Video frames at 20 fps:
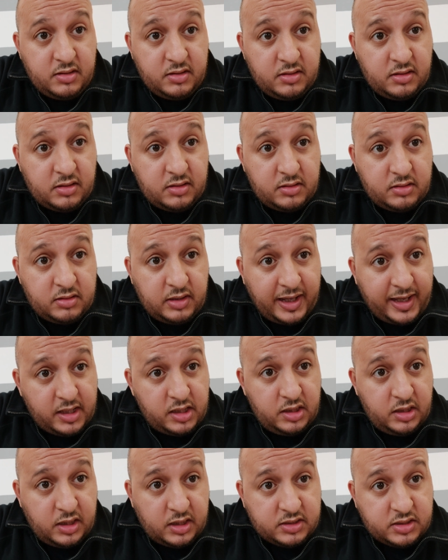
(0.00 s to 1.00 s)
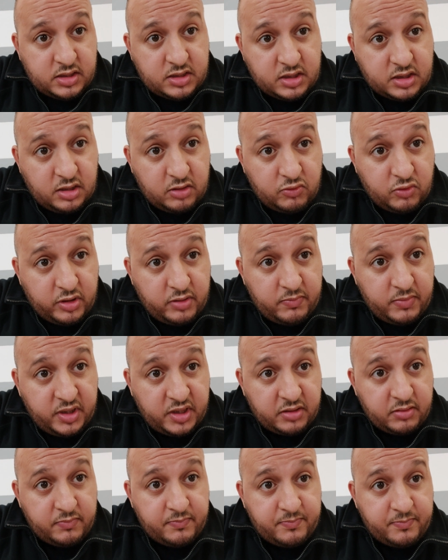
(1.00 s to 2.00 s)
آه، عائله تتكون
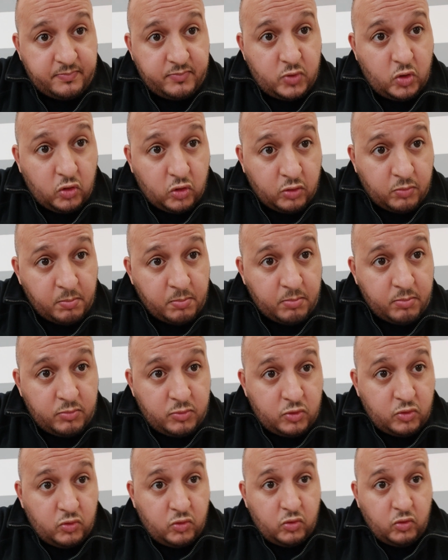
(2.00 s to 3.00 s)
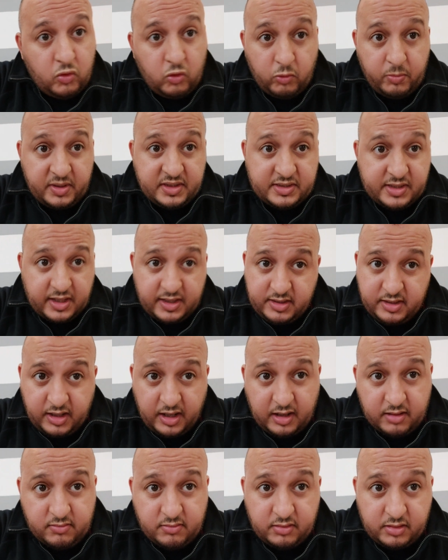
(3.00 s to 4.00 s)
من ام وبنت
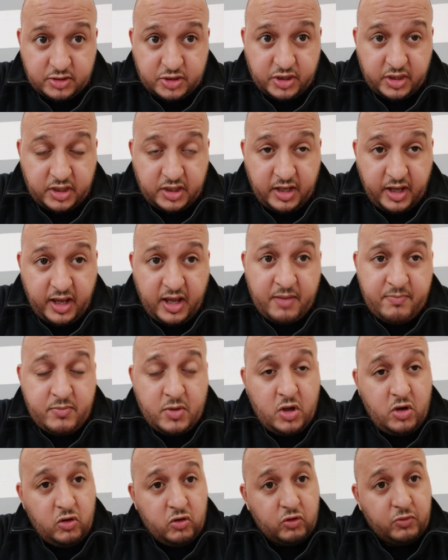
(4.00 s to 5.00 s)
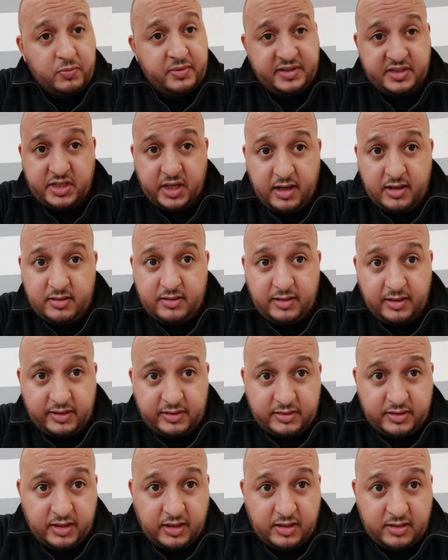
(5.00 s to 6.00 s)
عندها عشرين عام وبنتها
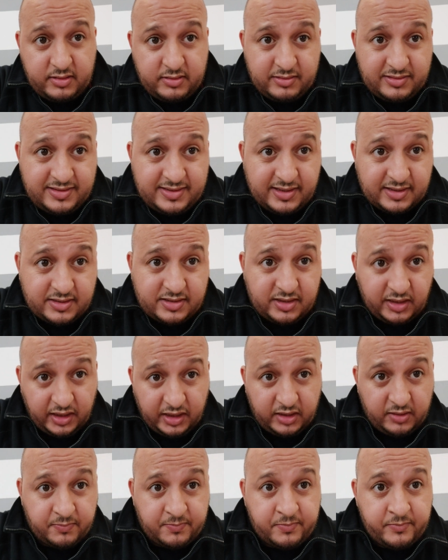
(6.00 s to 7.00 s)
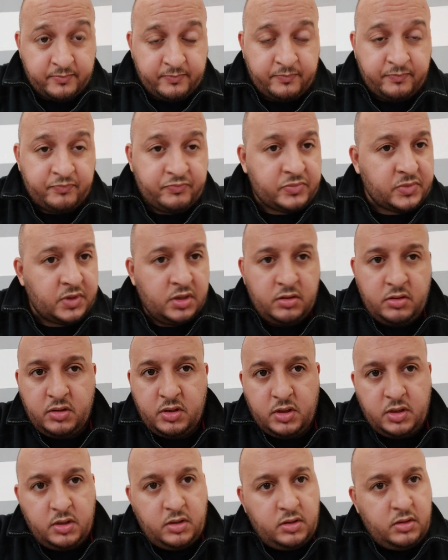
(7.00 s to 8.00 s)
عندها تسع سنين
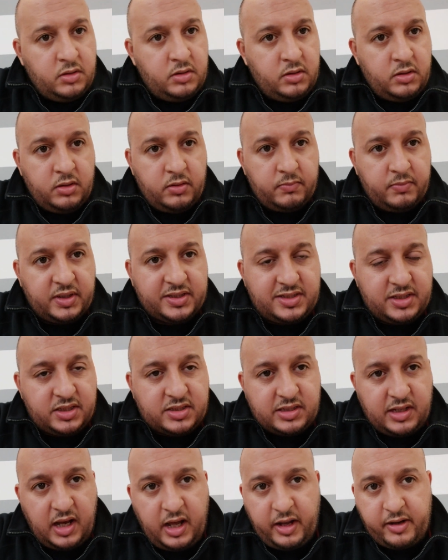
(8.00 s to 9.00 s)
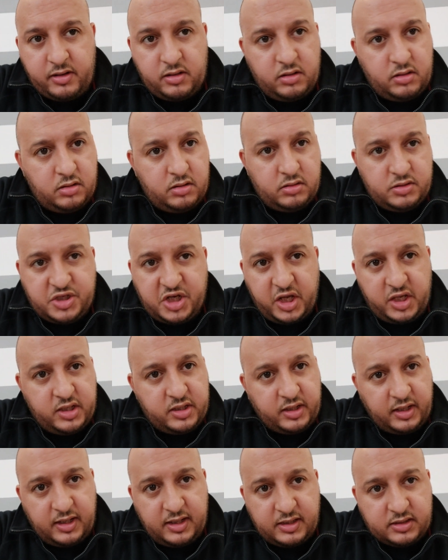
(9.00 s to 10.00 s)
باختصار
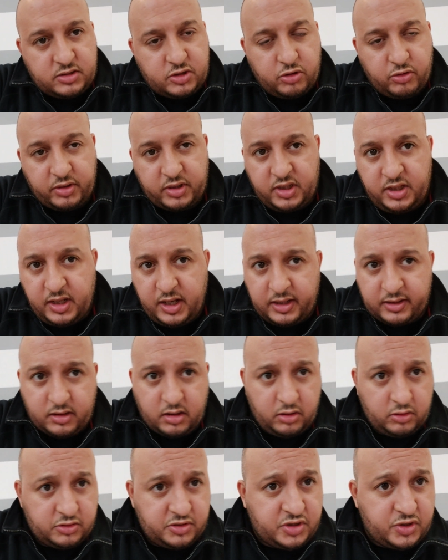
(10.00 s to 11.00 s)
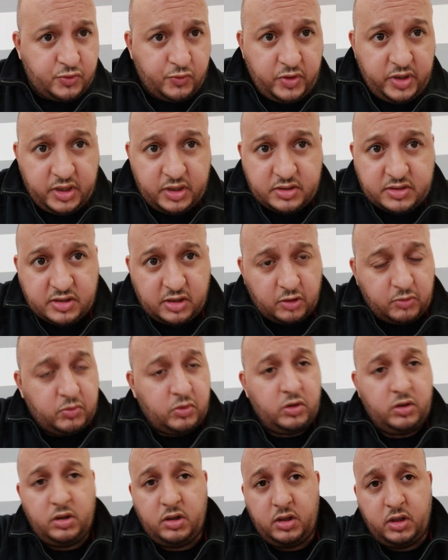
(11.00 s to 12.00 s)
جايين على تركيا طلعوا السويد
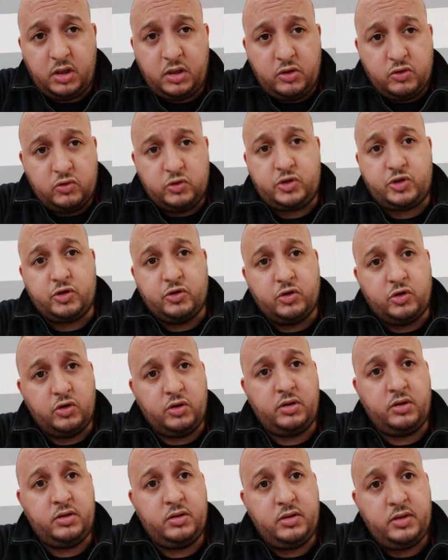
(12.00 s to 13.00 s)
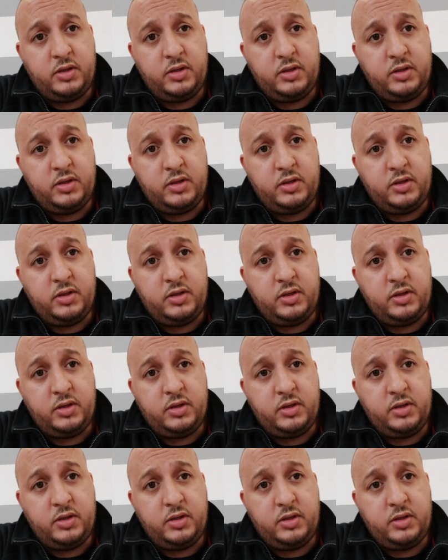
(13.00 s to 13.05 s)
صوبوا اللجوء